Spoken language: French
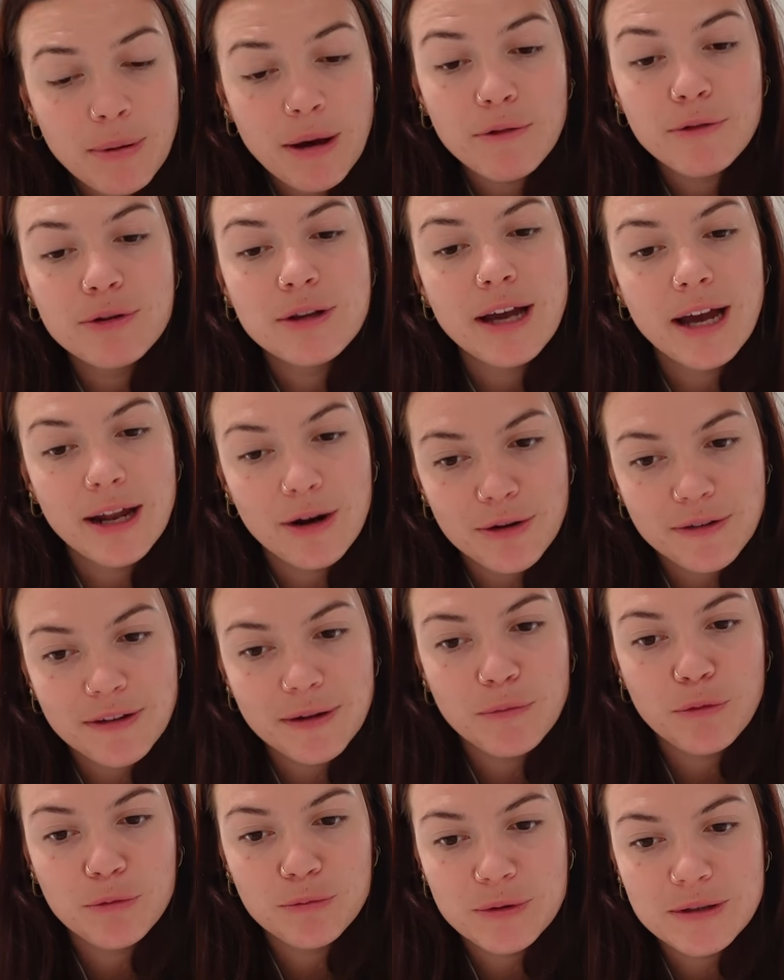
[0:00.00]
Parvenir à
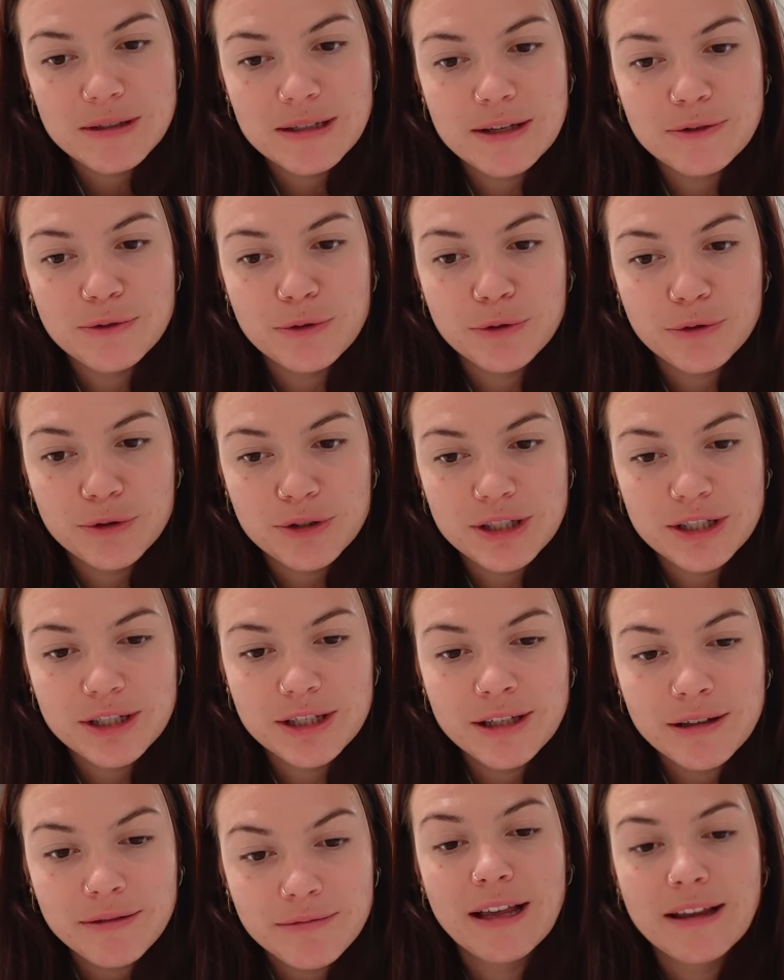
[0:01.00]
lancer mon business de
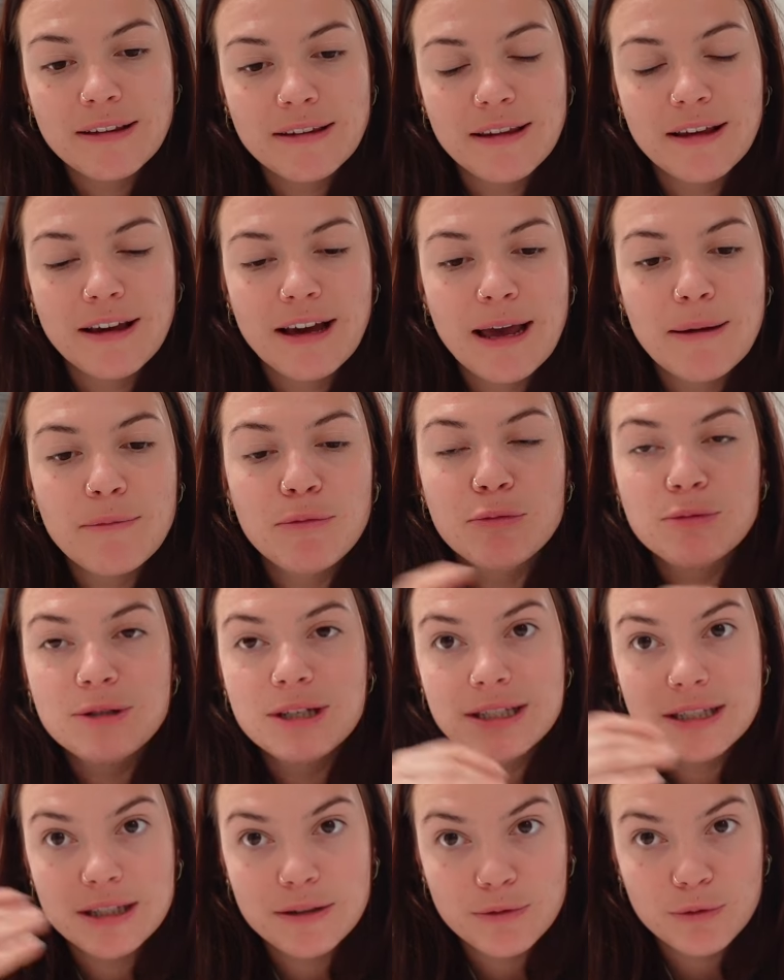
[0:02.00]
coaching, ça c'est quand même
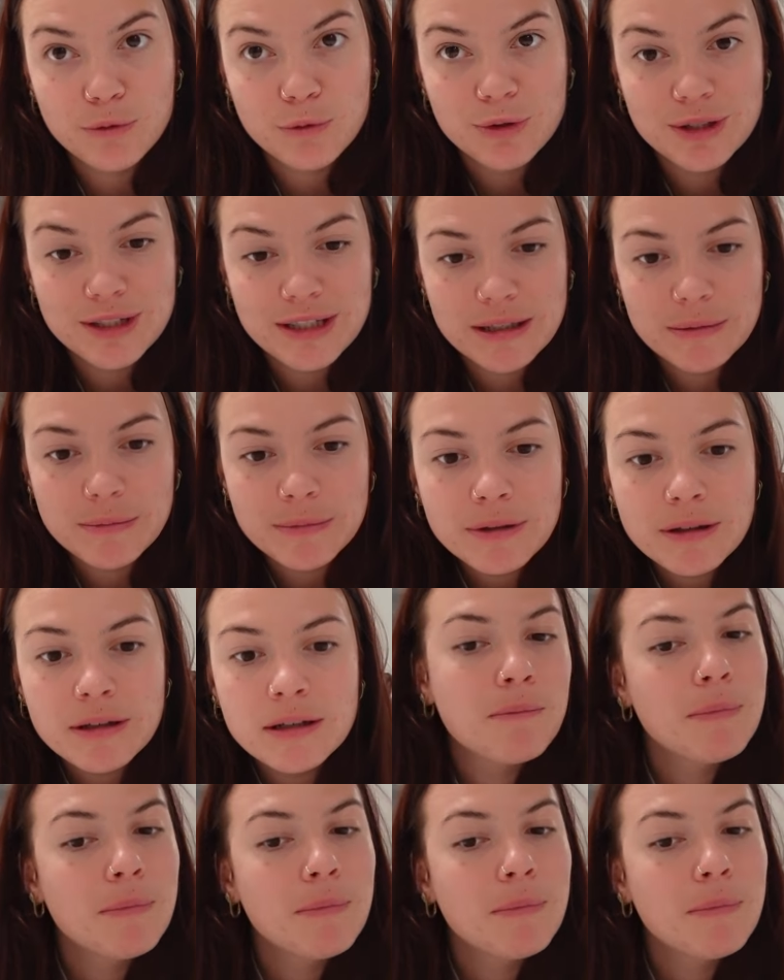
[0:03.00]
l'objectif ultime.